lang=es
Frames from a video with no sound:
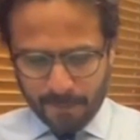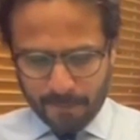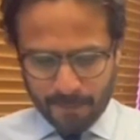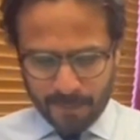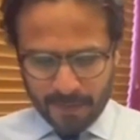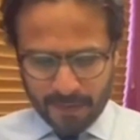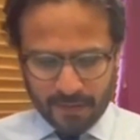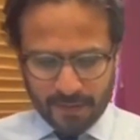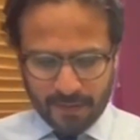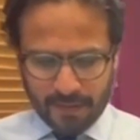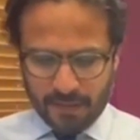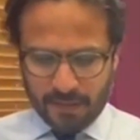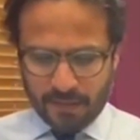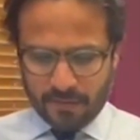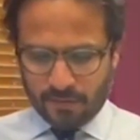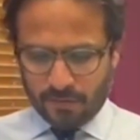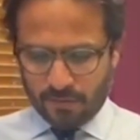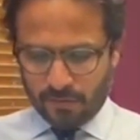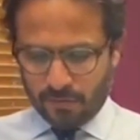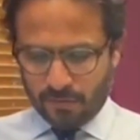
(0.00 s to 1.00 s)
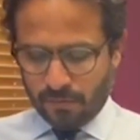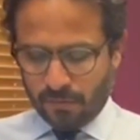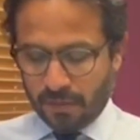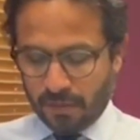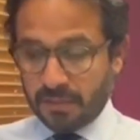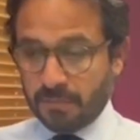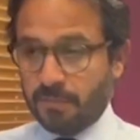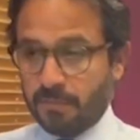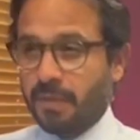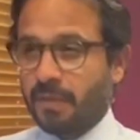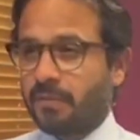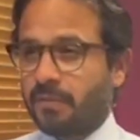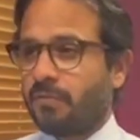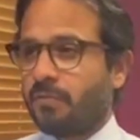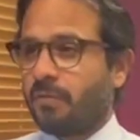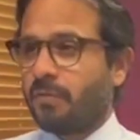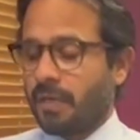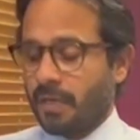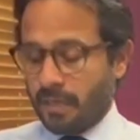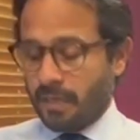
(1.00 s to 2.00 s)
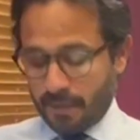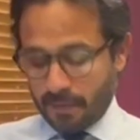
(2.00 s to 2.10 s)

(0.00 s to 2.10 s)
de sus consulados en Arizona